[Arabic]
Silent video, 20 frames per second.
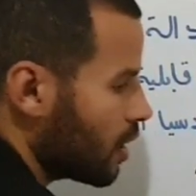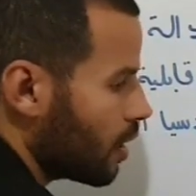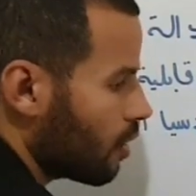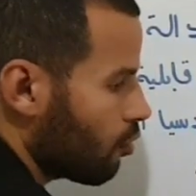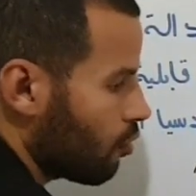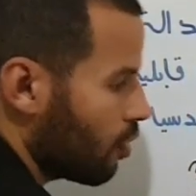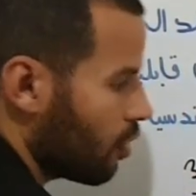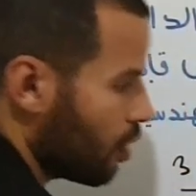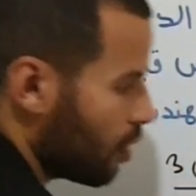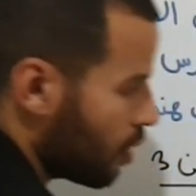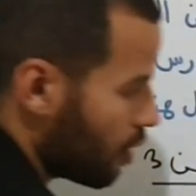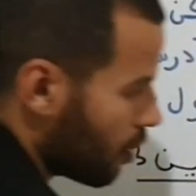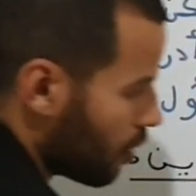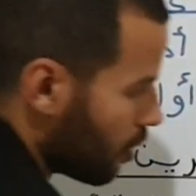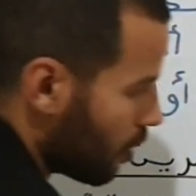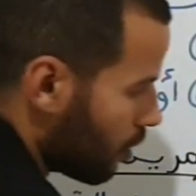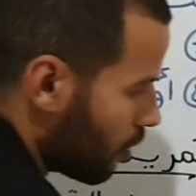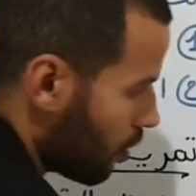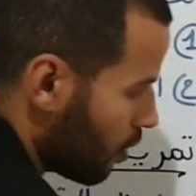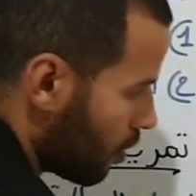ليا
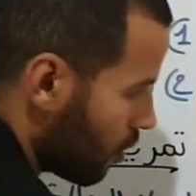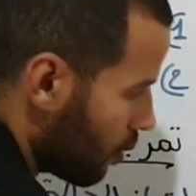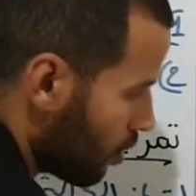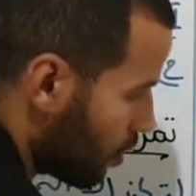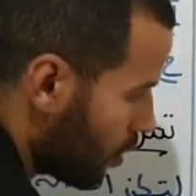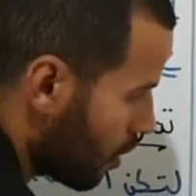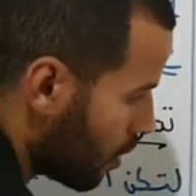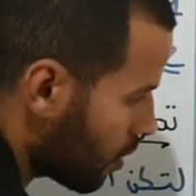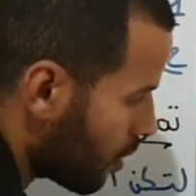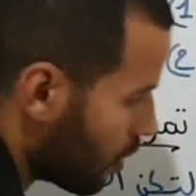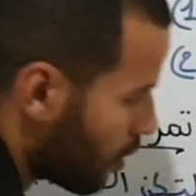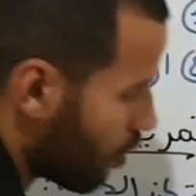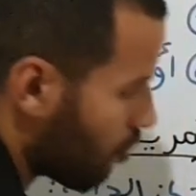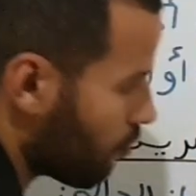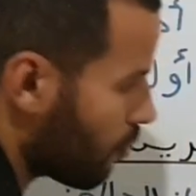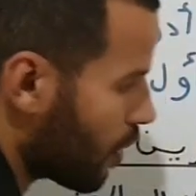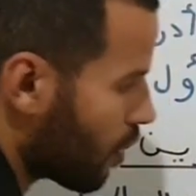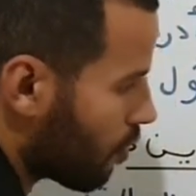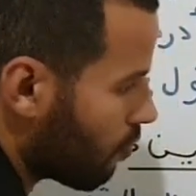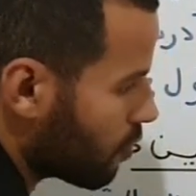هذا
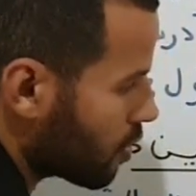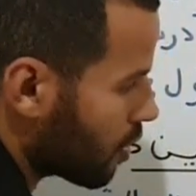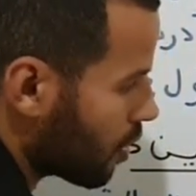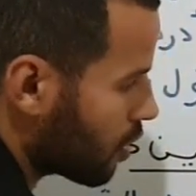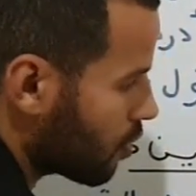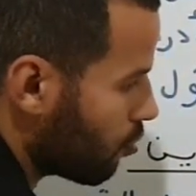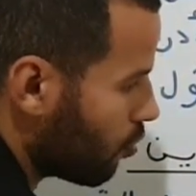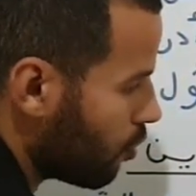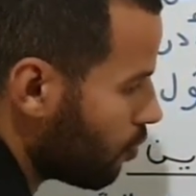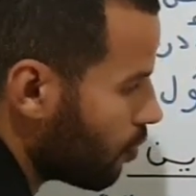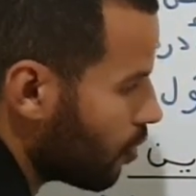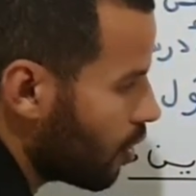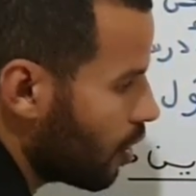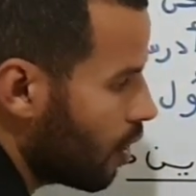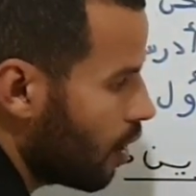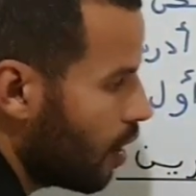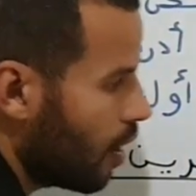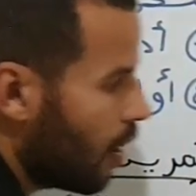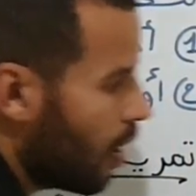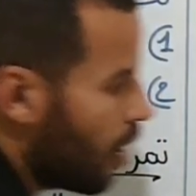الإسباس باش نكتبهم
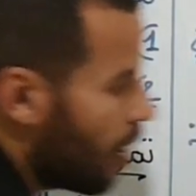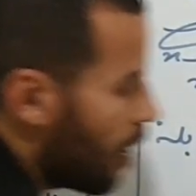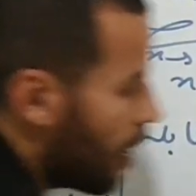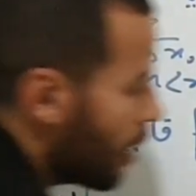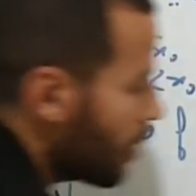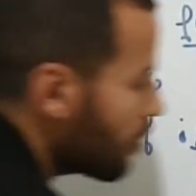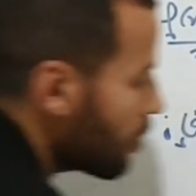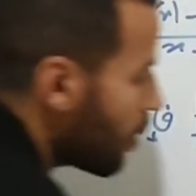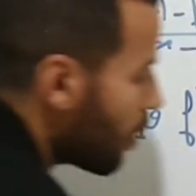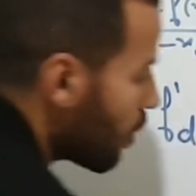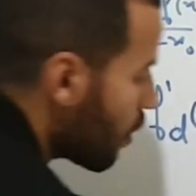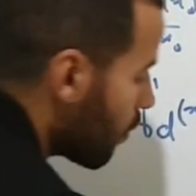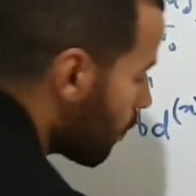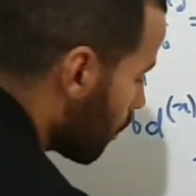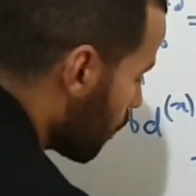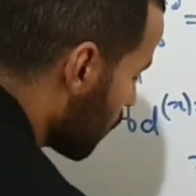أن